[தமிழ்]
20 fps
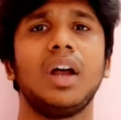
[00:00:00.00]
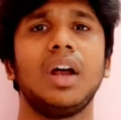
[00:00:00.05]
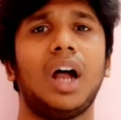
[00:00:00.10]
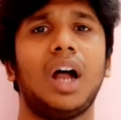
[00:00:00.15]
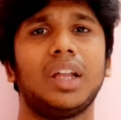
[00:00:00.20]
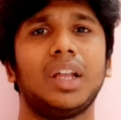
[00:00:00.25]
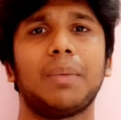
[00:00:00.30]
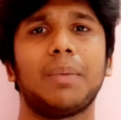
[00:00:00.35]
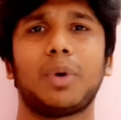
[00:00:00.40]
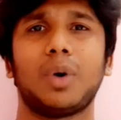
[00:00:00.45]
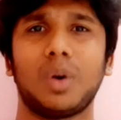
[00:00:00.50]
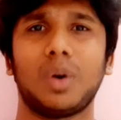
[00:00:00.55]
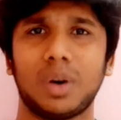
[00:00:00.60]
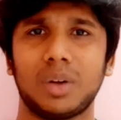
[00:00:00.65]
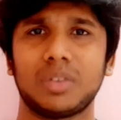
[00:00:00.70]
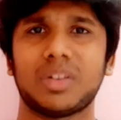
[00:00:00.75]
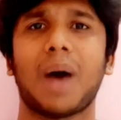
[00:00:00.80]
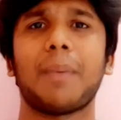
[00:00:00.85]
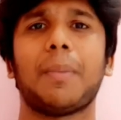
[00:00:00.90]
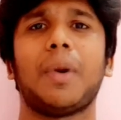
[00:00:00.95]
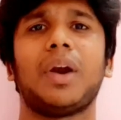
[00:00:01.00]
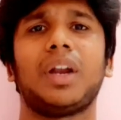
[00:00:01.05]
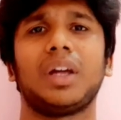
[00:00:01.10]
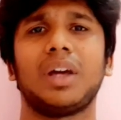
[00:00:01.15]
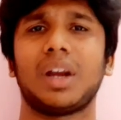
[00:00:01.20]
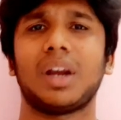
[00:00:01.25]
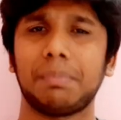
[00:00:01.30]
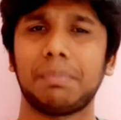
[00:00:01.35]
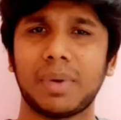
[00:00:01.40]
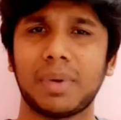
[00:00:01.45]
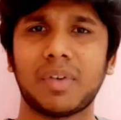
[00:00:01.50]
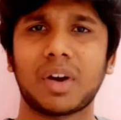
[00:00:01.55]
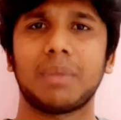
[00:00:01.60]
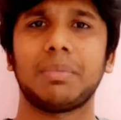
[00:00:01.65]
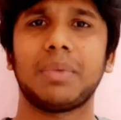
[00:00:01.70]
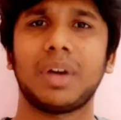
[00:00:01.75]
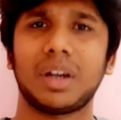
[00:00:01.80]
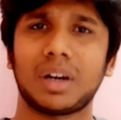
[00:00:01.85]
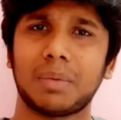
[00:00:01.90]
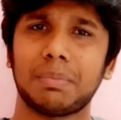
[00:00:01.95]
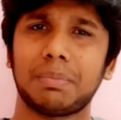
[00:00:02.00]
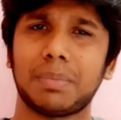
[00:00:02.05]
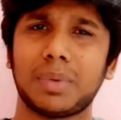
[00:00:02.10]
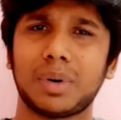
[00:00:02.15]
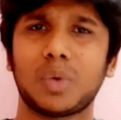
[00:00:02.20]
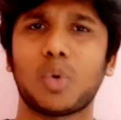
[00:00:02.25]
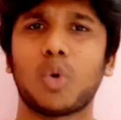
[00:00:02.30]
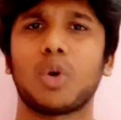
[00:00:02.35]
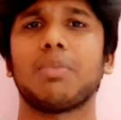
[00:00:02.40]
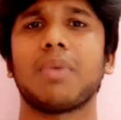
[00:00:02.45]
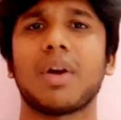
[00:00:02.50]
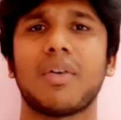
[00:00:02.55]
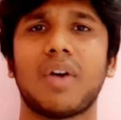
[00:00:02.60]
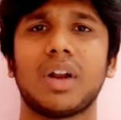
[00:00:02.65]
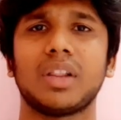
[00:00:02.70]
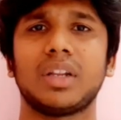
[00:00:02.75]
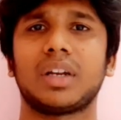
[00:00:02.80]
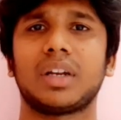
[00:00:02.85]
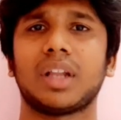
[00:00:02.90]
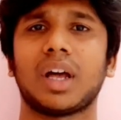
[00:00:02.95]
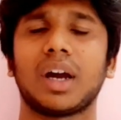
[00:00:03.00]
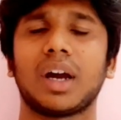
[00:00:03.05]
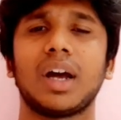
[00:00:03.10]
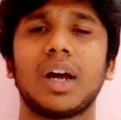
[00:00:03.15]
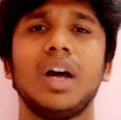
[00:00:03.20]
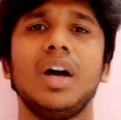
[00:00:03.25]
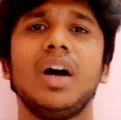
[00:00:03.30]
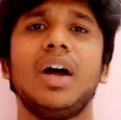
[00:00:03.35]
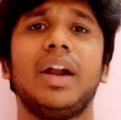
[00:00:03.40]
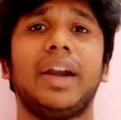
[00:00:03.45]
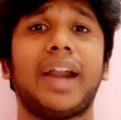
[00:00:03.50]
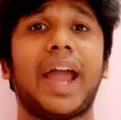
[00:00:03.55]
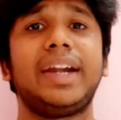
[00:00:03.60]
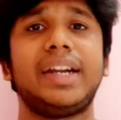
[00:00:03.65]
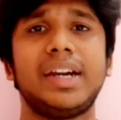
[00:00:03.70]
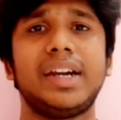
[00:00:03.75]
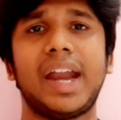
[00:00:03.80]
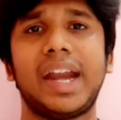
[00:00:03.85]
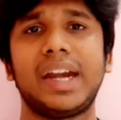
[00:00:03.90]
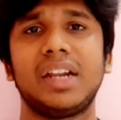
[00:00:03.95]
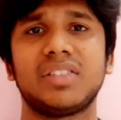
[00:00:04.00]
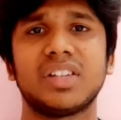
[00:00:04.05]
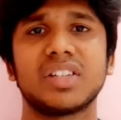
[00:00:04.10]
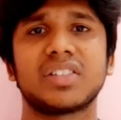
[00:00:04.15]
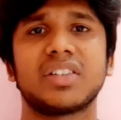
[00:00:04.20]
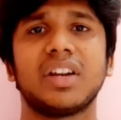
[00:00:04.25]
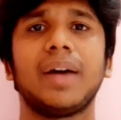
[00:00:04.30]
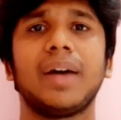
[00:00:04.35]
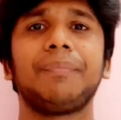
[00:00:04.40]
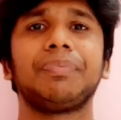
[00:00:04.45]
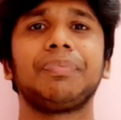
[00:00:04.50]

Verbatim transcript: அதுக்கப்புறம் சாப்பாட்டுக்கு ரொம்ப வறுமை ரொம்ப கொடுமையாக வாழ்ந்துட்டு இருந்தாங்க நைன்டீன் எயிட்டி சிக்ஸில்